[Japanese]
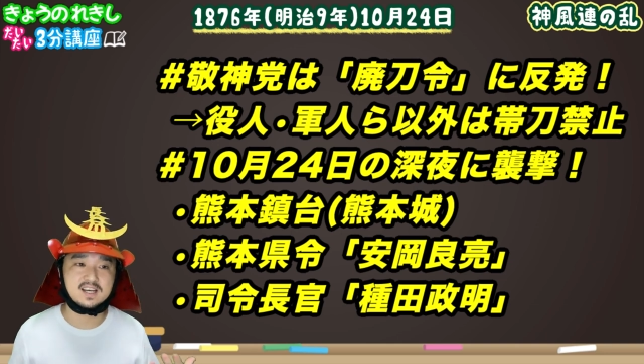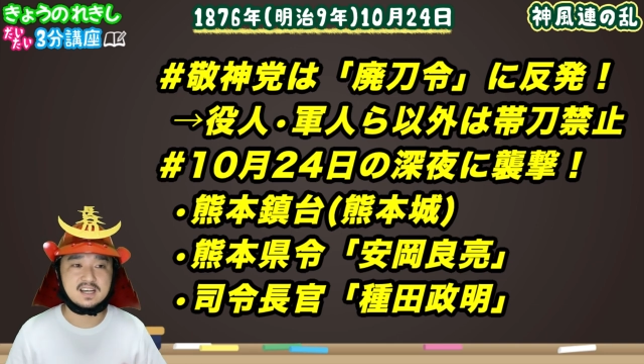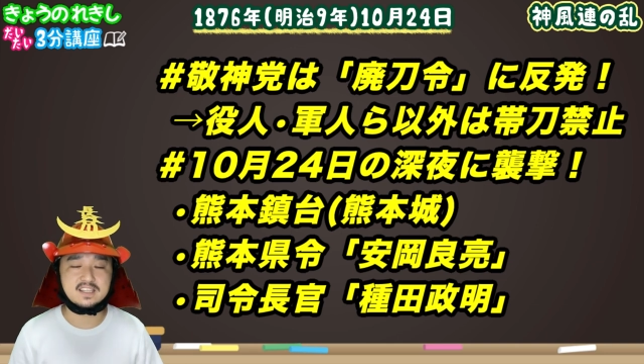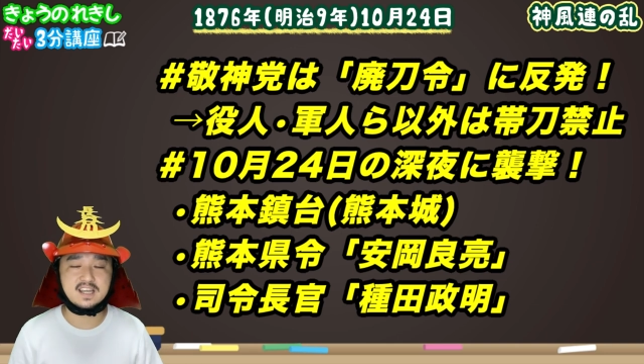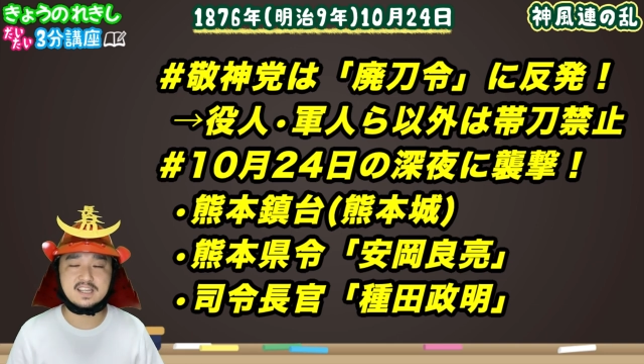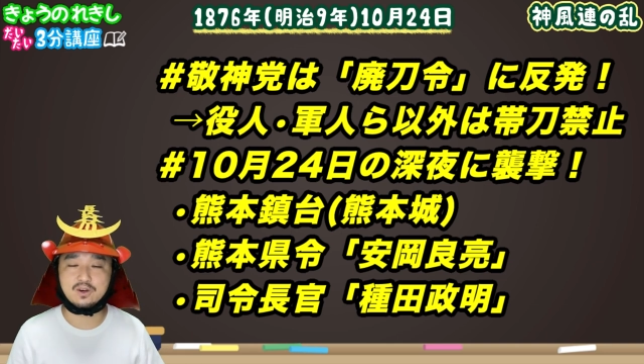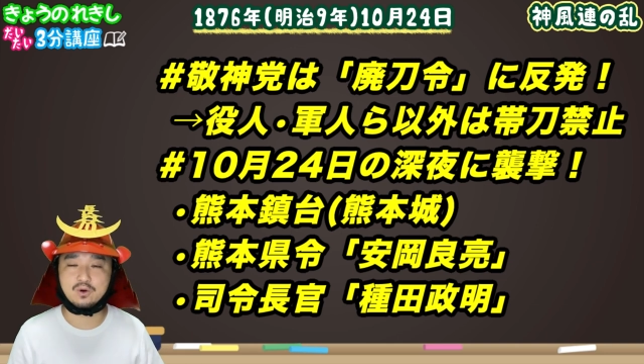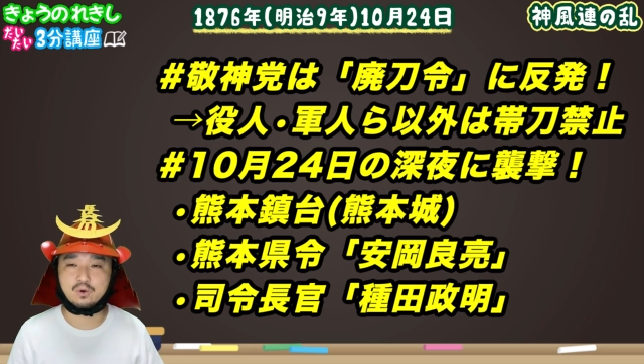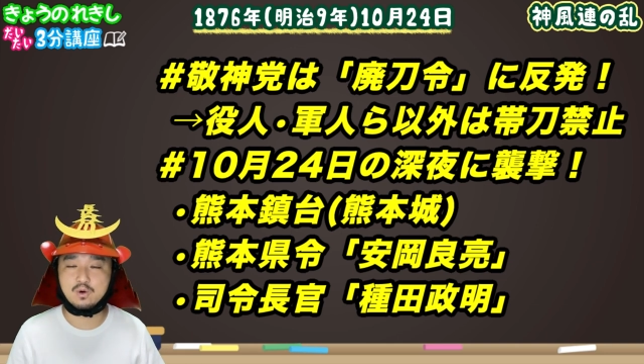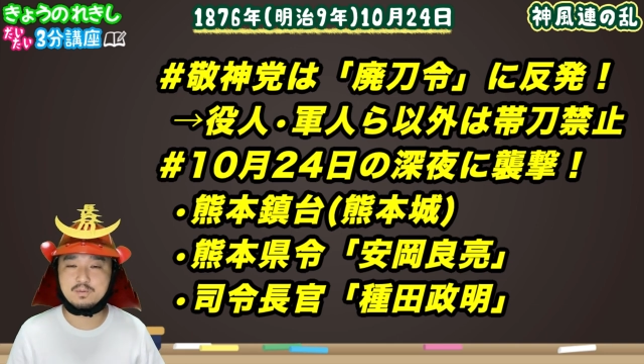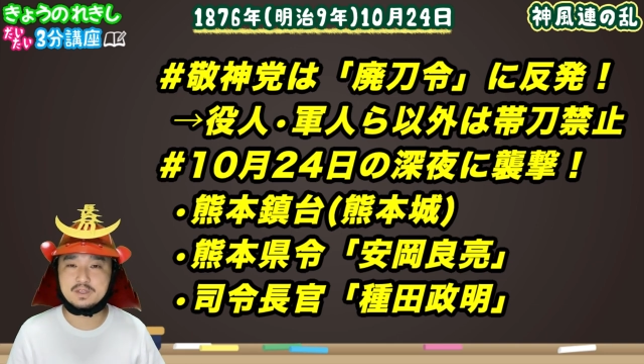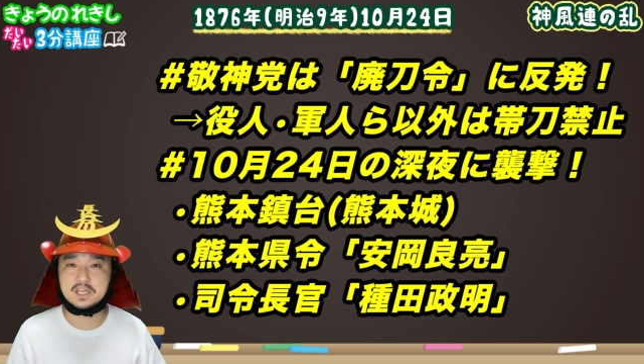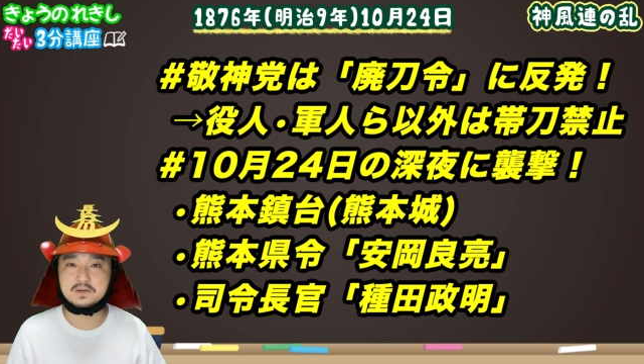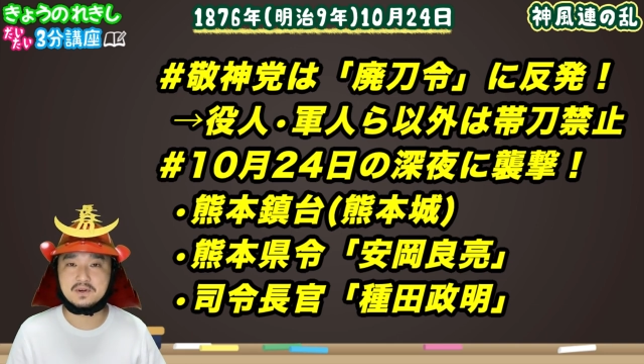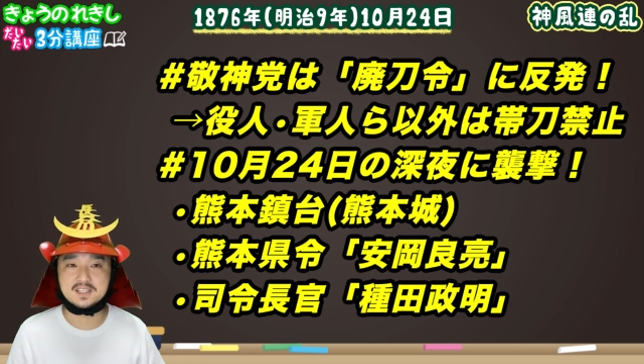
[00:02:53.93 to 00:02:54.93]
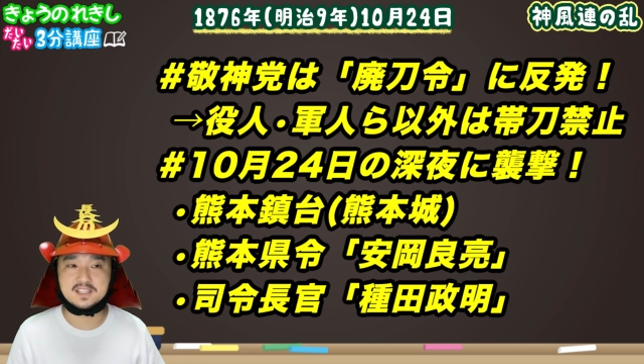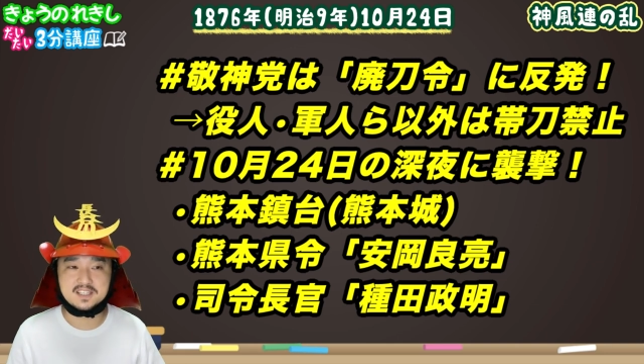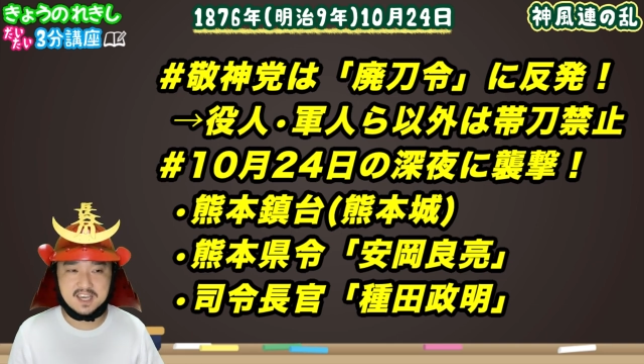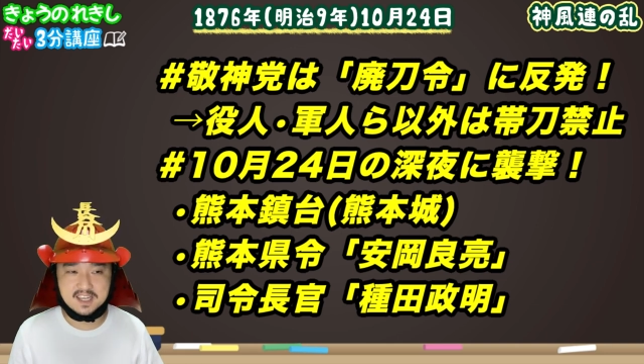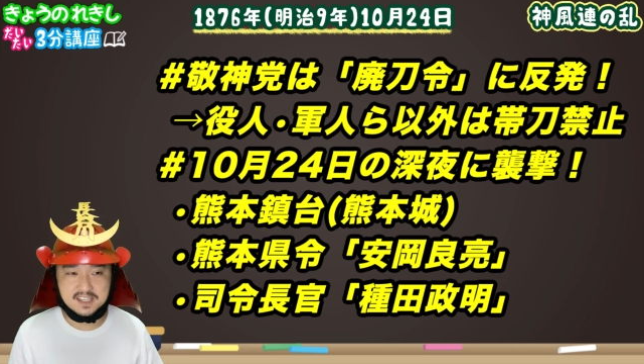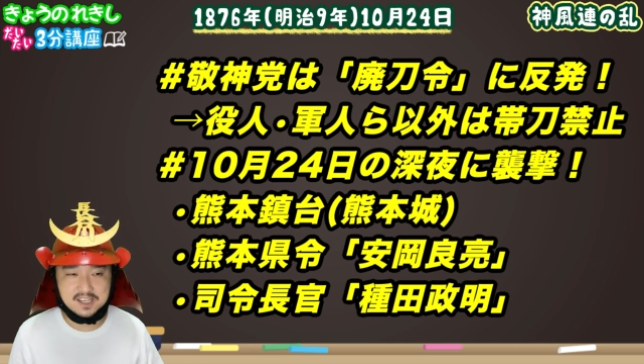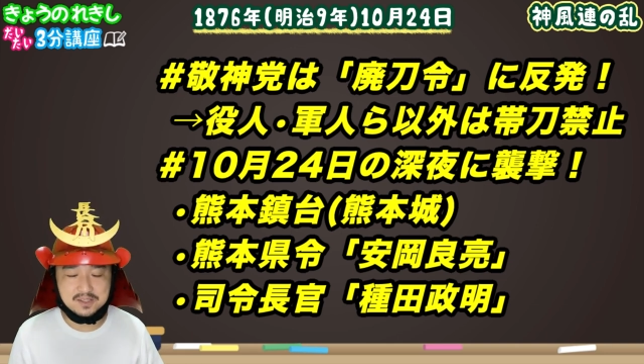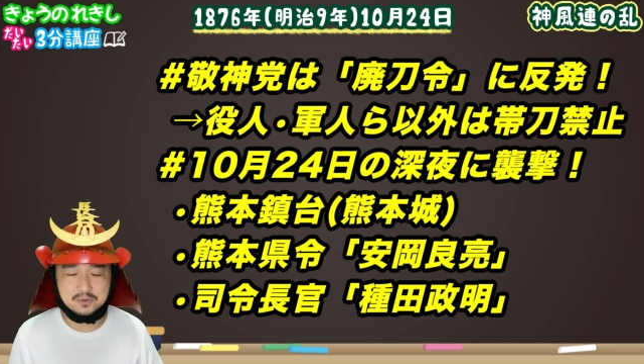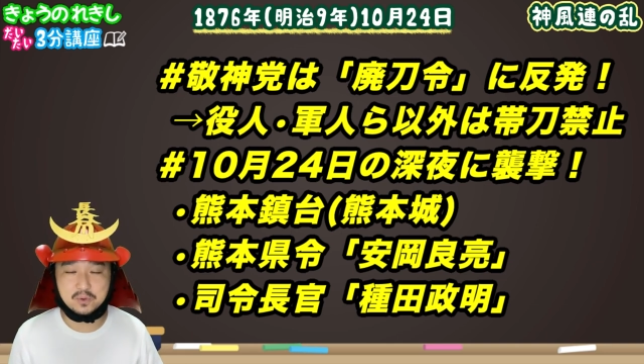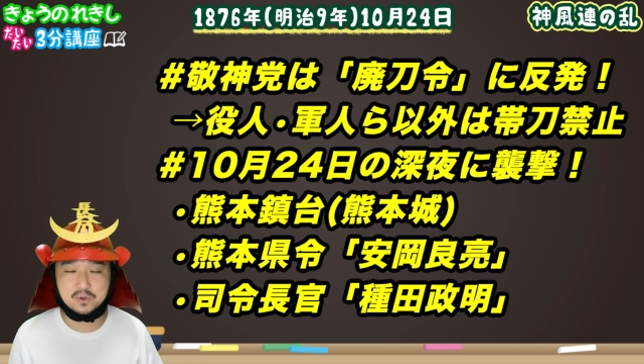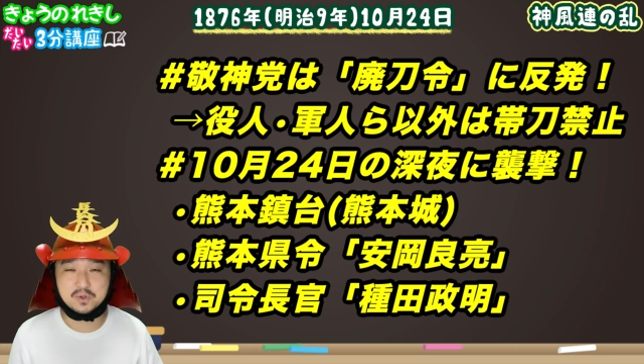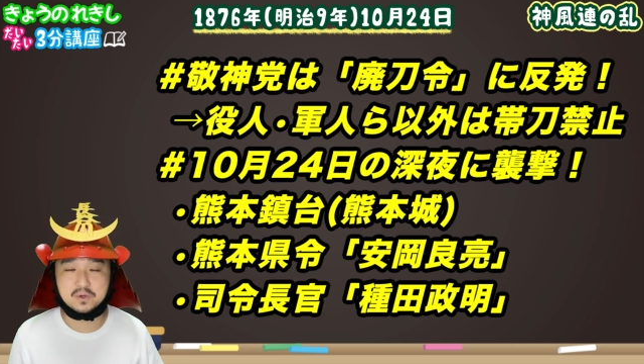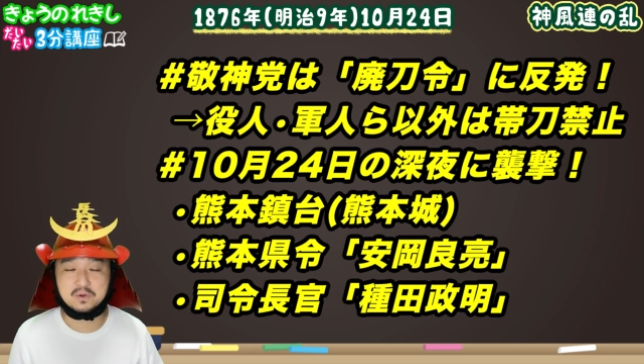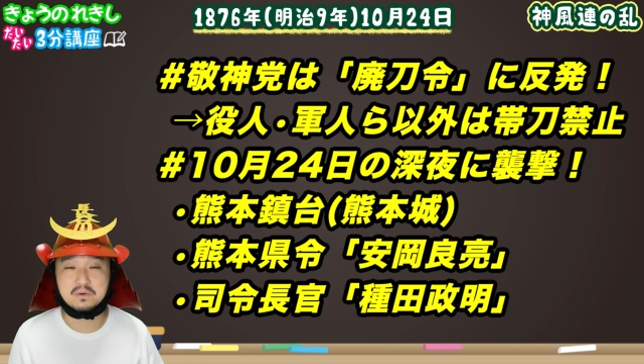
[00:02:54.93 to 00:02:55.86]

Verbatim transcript: 刀を帯びてはいけないという、